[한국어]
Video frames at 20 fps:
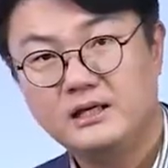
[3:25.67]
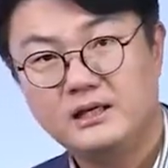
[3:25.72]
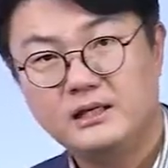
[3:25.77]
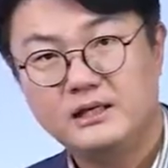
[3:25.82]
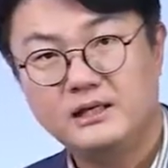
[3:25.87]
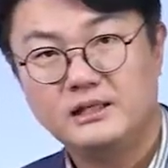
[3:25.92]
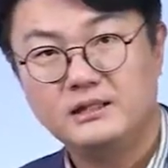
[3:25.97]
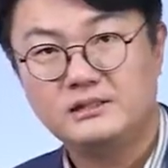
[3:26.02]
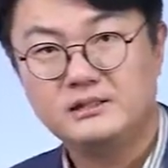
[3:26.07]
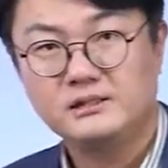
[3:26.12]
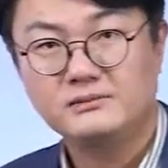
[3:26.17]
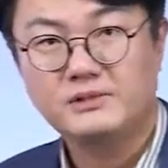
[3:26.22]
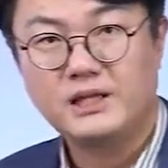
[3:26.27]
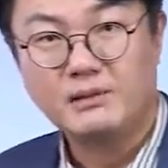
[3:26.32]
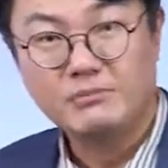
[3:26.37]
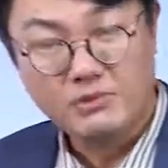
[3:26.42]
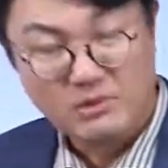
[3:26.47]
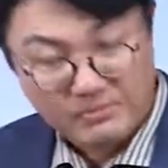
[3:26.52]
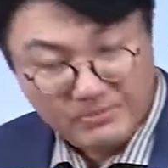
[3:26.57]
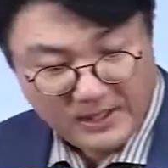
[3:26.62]
예, 지금
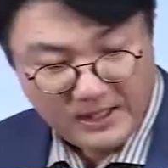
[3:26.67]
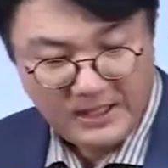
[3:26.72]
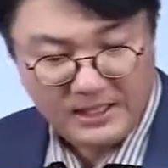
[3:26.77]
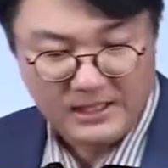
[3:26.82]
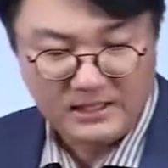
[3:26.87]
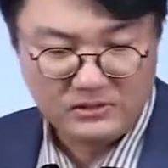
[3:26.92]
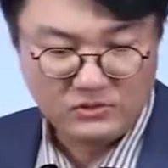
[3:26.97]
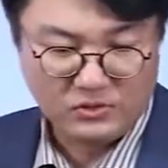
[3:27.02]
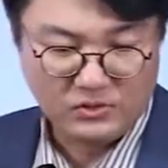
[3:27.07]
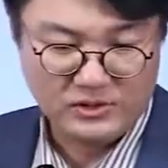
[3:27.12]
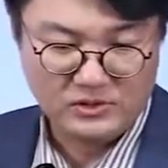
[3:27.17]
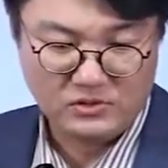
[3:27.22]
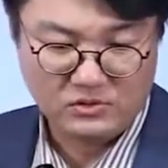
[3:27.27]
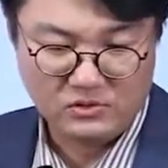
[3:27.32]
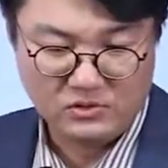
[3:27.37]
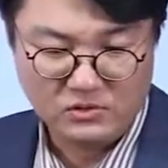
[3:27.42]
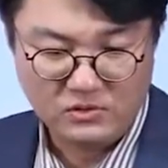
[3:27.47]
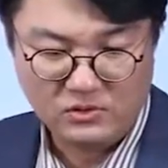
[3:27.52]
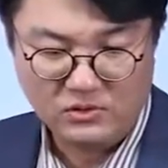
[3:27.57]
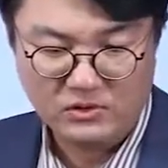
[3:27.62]
대법원 판례를
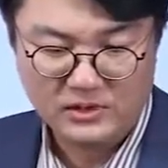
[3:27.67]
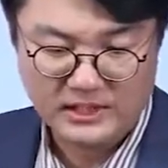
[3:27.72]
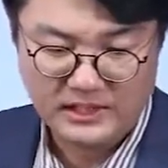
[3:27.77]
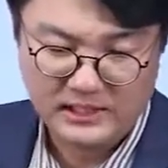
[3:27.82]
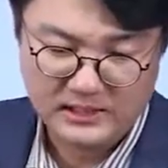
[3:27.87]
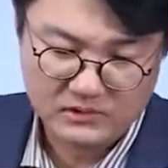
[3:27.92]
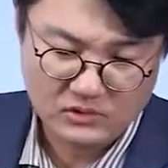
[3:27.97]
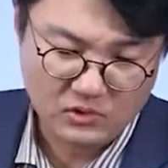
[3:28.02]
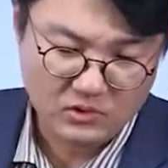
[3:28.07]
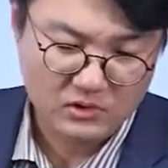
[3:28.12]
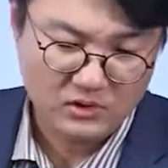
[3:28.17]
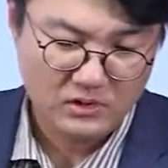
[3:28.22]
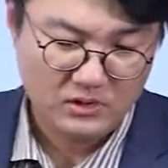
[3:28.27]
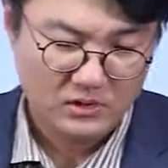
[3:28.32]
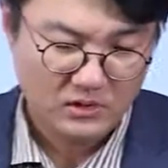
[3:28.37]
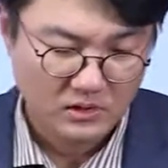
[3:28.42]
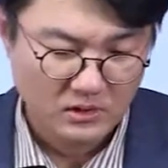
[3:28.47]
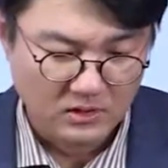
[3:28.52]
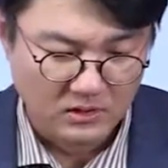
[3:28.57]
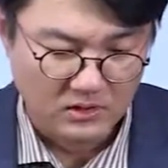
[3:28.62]
통해서도 계속
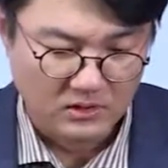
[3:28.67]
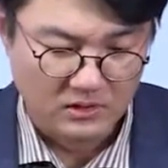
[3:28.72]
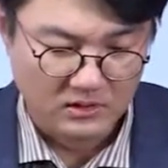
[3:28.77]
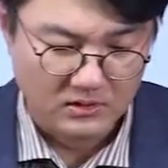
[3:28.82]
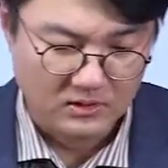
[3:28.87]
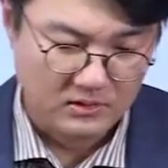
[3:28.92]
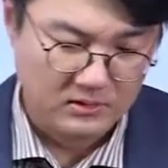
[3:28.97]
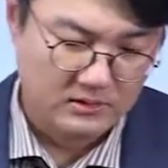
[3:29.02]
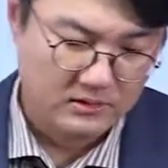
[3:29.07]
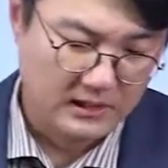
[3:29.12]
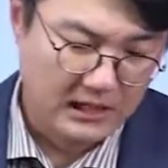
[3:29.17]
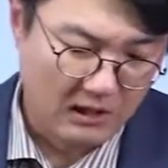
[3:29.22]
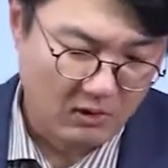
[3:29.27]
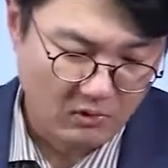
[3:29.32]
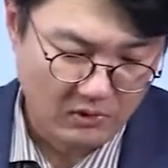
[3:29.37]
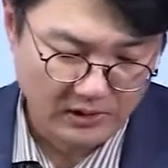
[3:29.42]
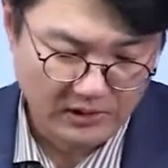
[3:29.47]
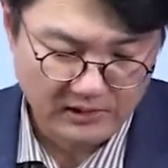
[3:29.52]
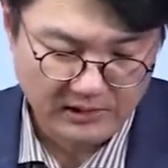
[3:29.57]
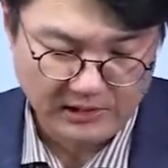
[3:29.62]
어,
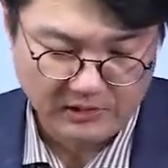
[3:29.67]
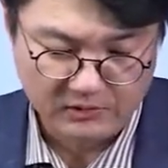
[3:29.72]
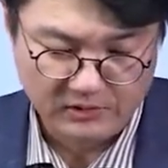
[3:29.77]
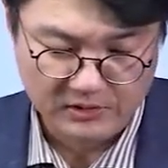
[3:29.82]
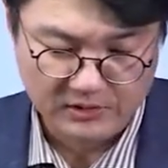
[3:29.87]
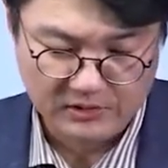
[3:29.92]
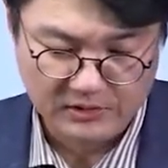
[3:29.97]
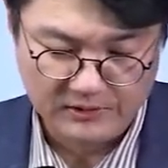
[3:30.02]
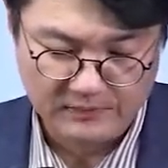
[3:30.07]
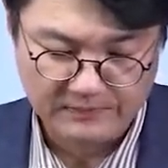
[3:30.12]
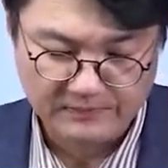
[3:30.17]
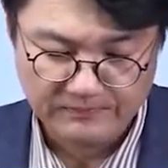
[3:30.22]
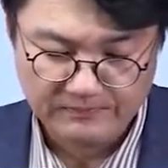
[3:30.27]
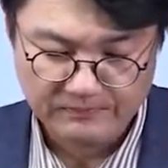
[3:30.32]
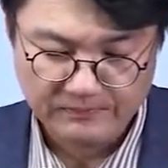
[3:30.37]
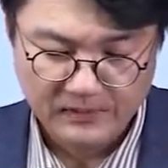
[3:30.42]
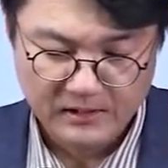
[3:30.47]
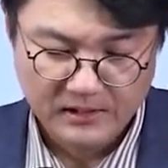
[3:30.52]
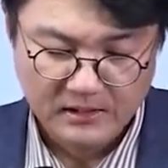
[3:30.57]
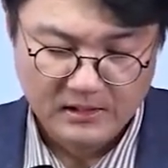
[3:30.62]
나오고 있는 내용이죠.
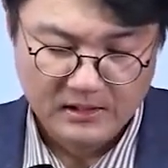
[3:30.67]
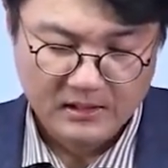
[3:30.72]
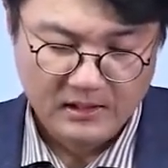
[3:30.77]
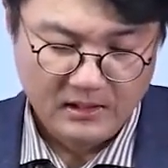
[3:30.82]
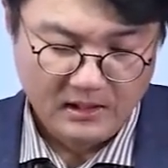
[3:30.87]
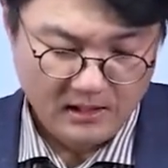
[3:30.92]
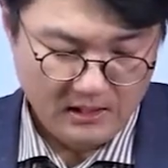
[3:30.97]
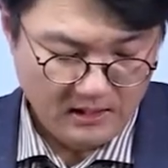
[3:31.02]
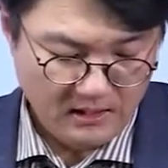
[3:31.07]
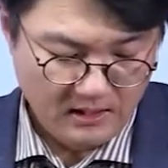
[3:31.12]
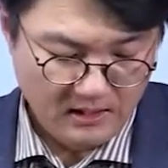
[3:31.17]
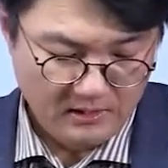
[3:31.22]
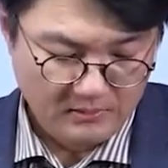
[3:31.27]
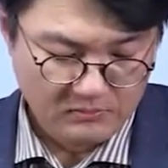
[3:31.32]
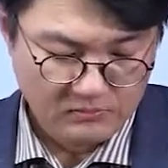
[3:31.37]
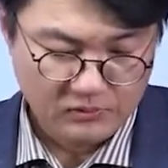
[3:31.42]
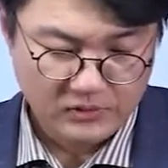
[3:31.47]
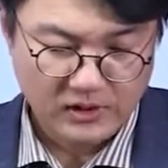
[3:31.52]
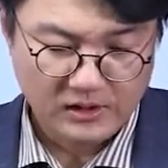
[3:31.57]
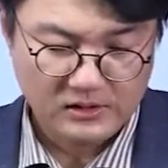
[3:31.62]
어,
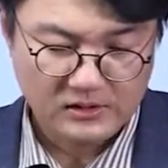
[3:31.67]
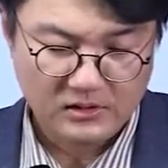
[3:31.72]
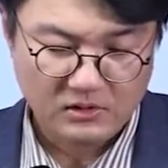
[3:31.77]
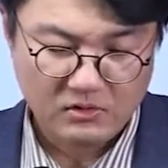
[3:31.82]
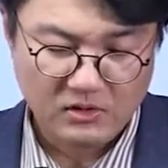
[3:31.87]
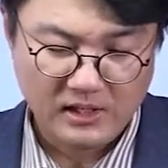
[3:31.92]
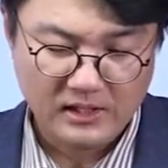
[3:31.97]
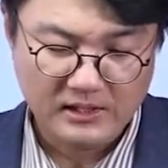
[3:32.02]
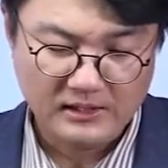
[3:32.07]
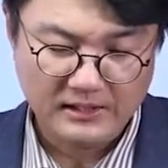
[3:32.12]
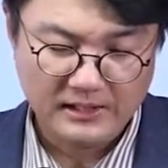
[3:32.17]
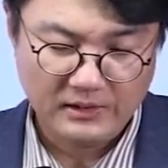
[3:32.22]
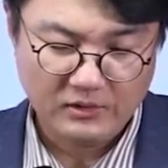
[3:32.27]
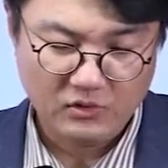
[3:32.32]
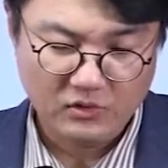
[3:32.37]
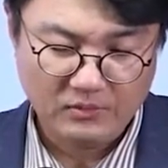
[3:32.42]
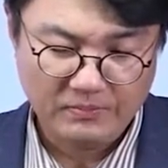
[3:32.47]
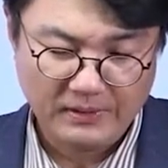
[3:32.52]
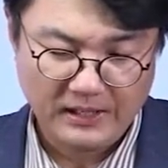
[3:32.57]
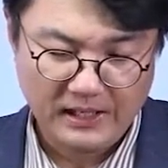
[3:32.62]
무결성과 관련된
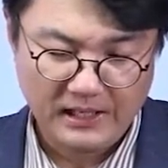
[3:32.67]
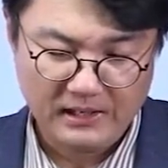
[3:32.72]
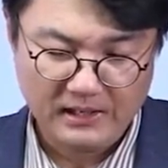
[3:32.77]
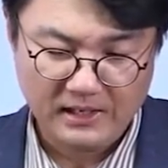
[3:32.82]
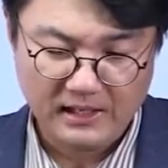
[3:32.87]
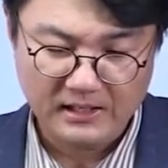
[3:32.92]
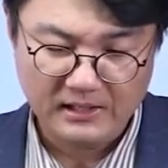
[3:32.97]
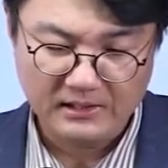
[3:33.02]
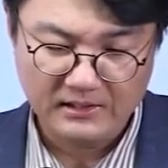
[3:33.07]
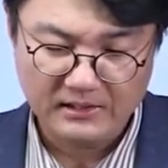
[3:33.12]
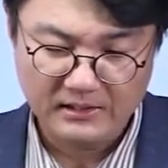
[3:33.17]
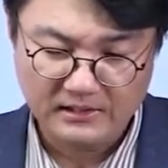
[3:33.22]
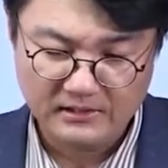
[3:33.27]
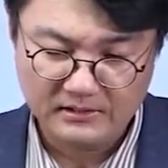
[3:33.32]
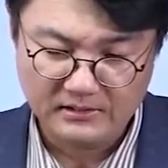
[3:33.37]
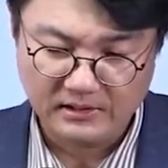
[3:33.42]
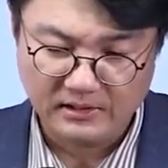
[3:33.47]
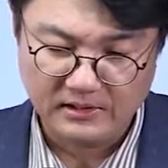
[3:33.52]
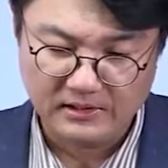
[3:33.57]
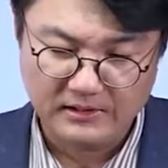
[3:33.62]
요 판례와 관련되어서